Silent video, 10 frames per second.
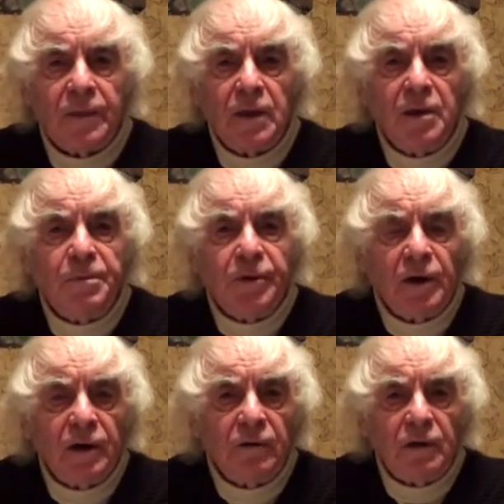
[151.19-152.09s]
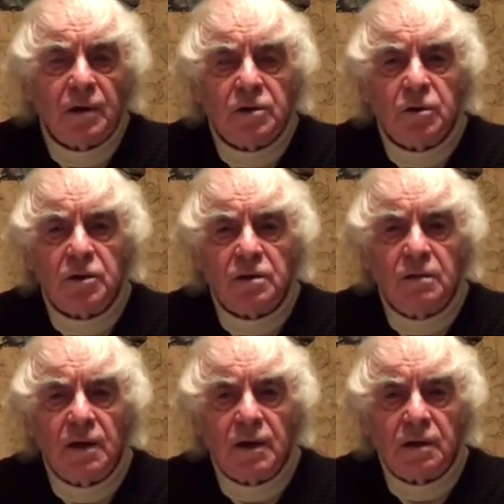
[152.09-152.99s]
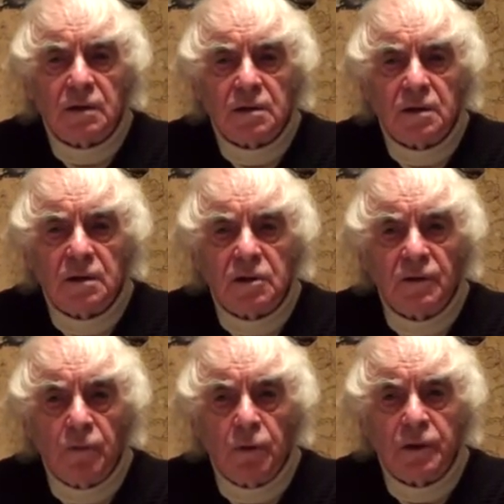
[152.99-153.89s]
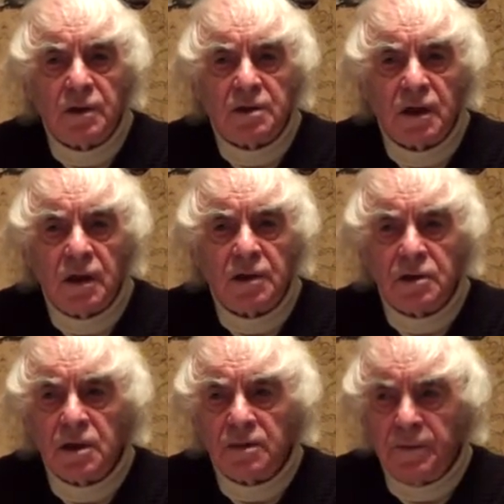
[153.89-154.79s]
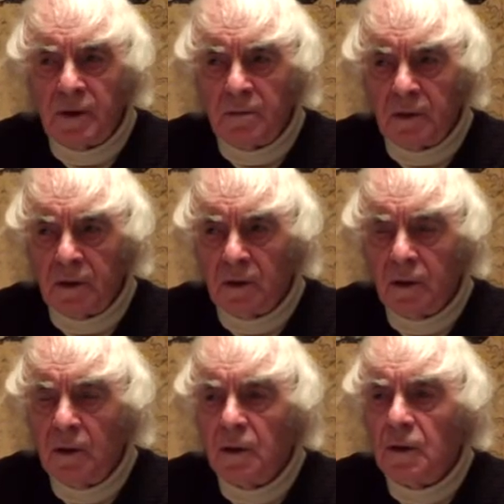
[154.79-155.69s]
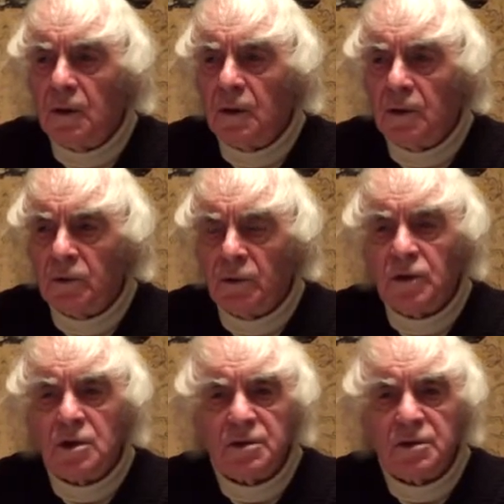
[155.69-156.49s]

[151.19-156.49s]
непрерывно осуществлять, так сказать, живой, настоящий эксперимент. Но это